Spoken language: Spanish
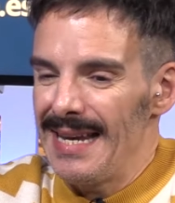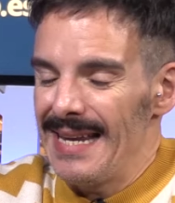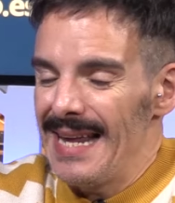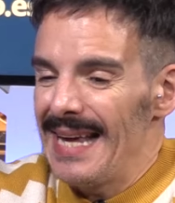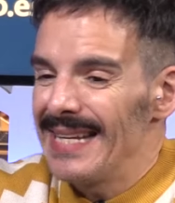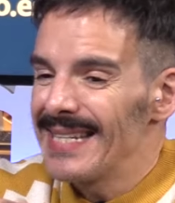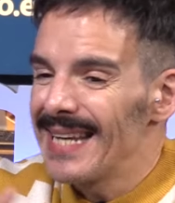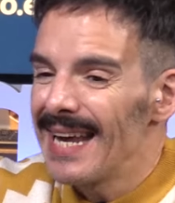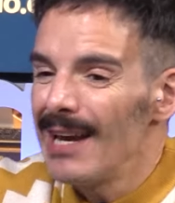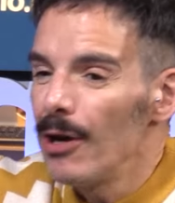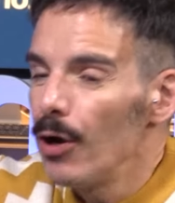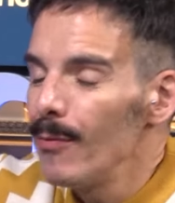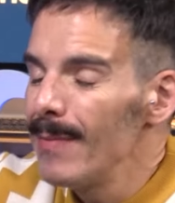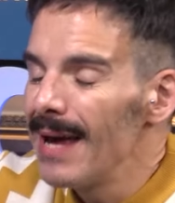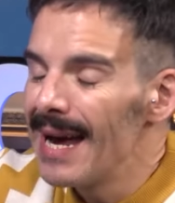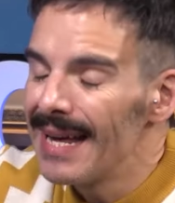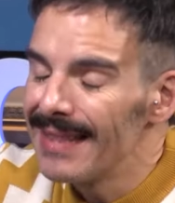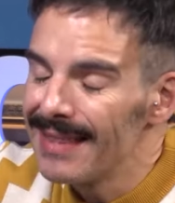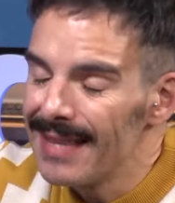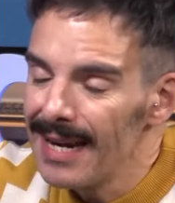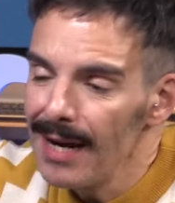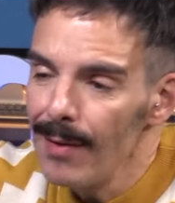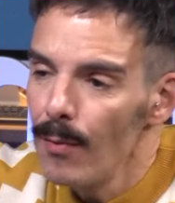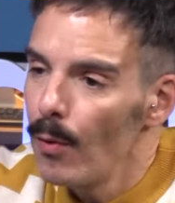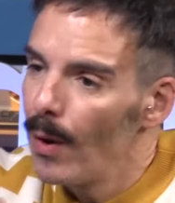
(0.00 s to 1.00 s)
es que no me
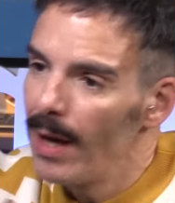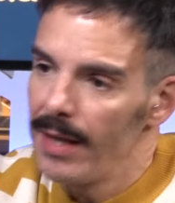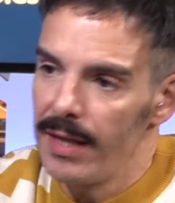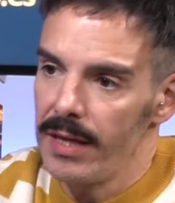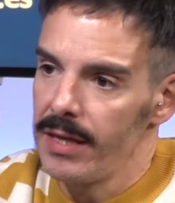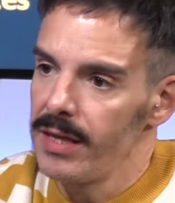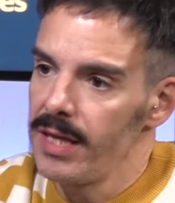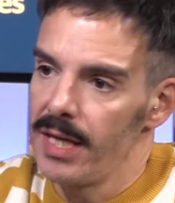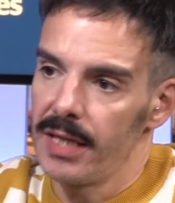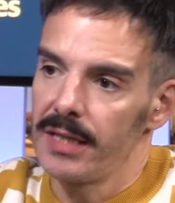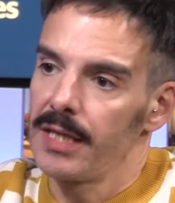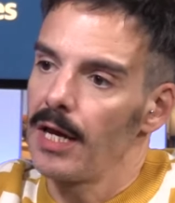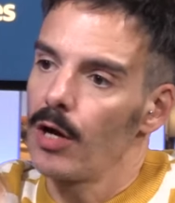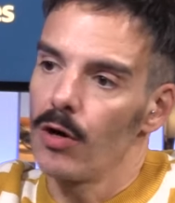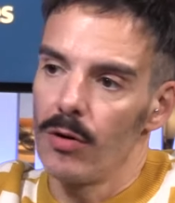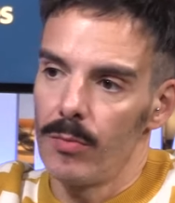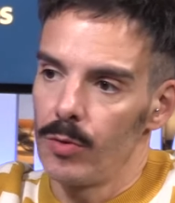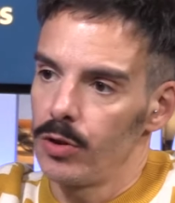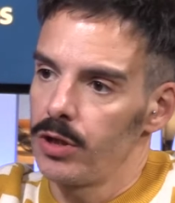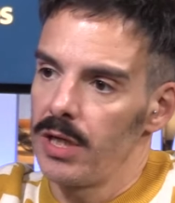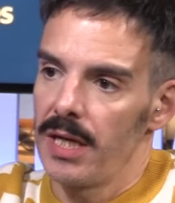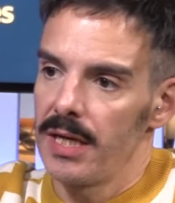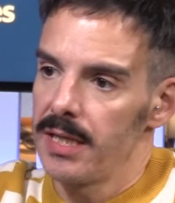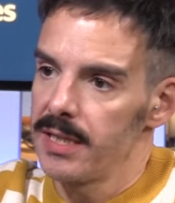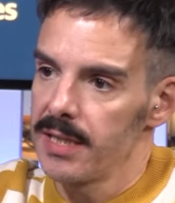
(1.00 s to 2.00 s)
atrevo a decirte
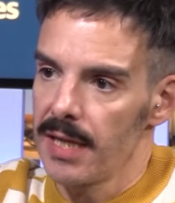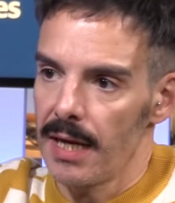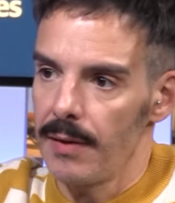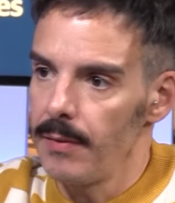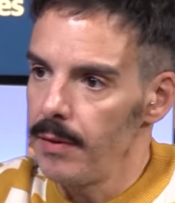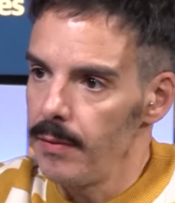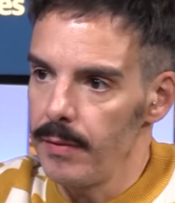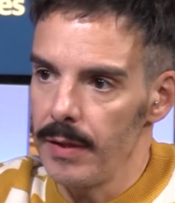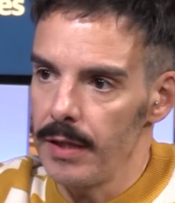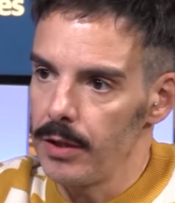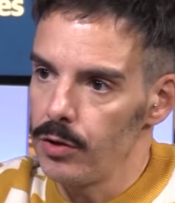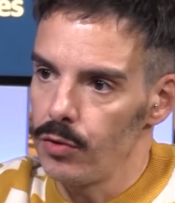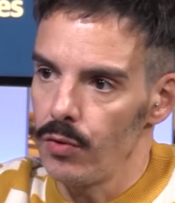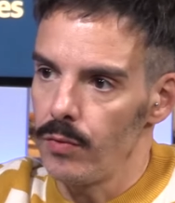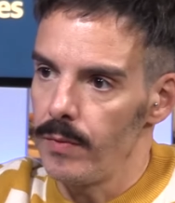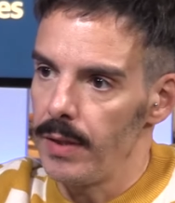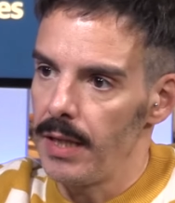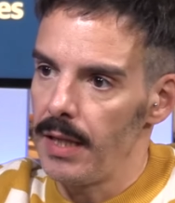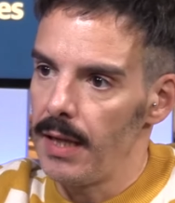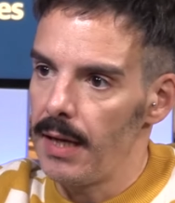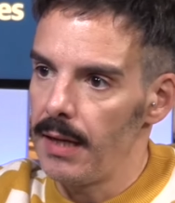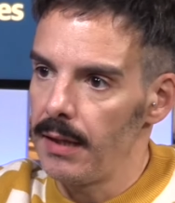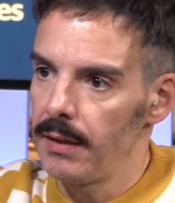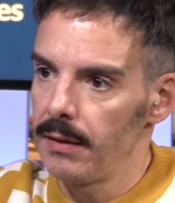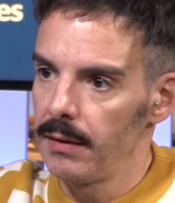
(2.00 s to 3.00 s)
cómo tienes que vivir tu
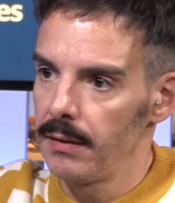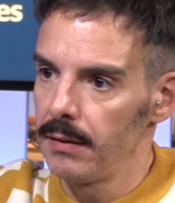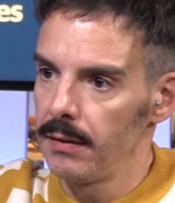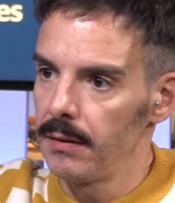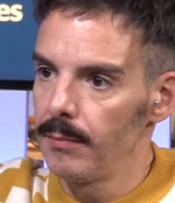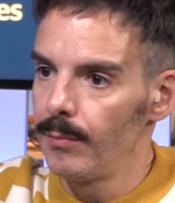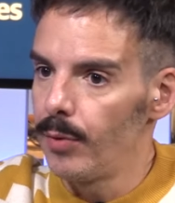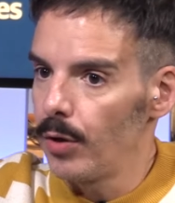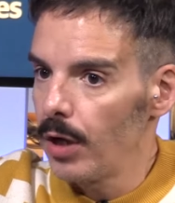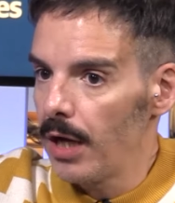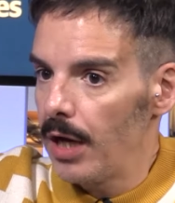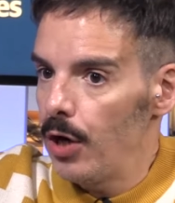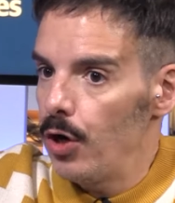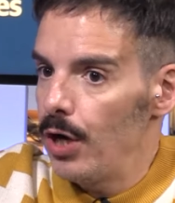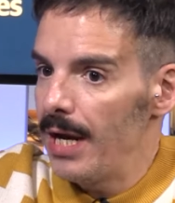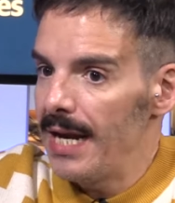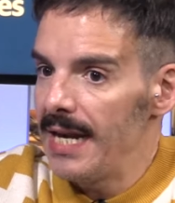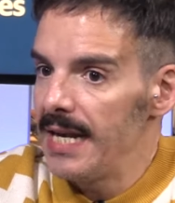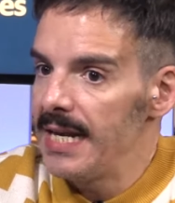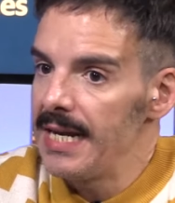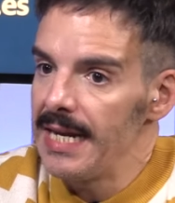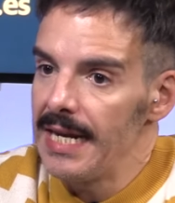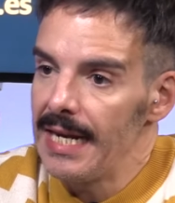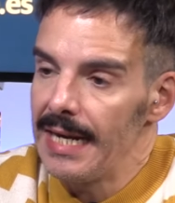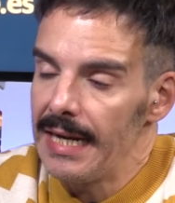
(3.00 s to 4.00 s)
vida, porque
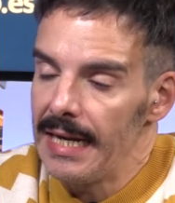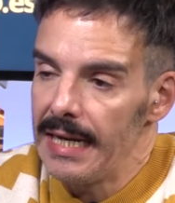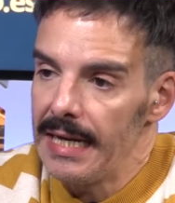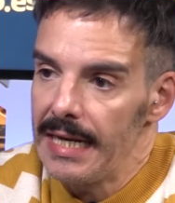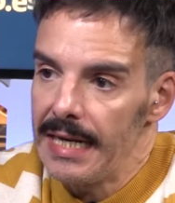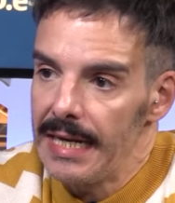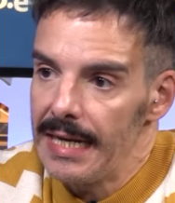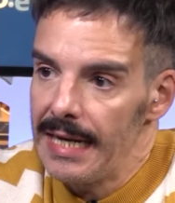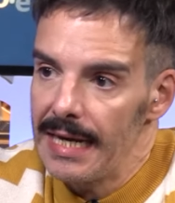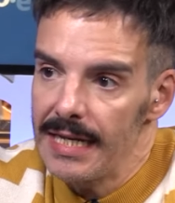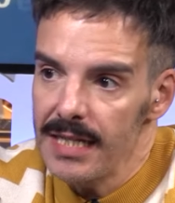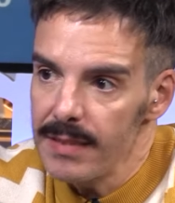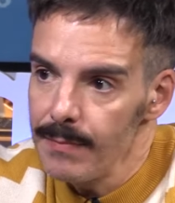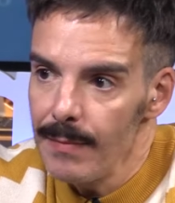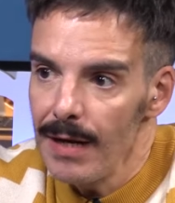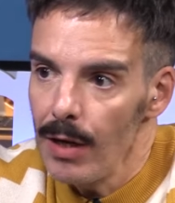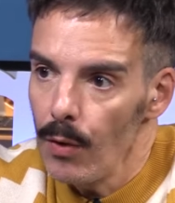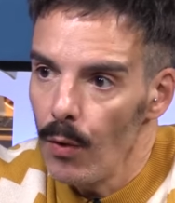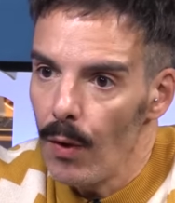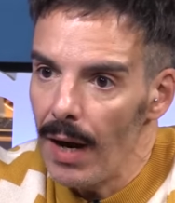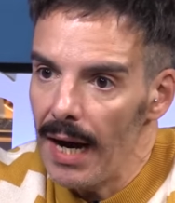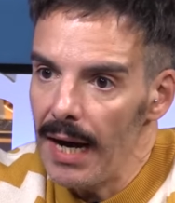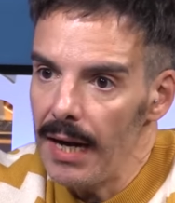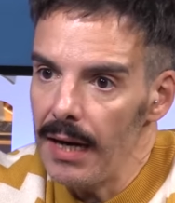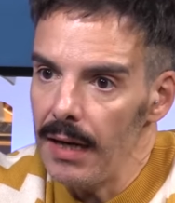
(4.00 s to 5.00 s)
ni, ni es mi
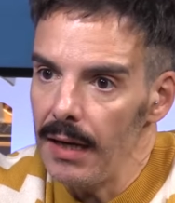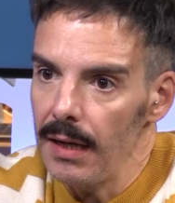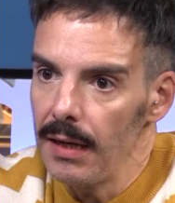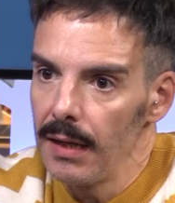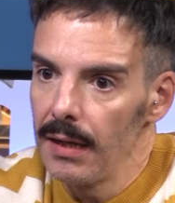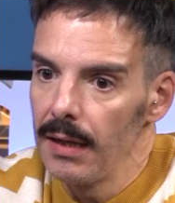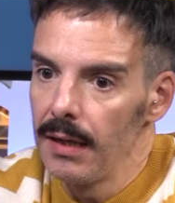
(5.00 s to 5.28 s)
lugar,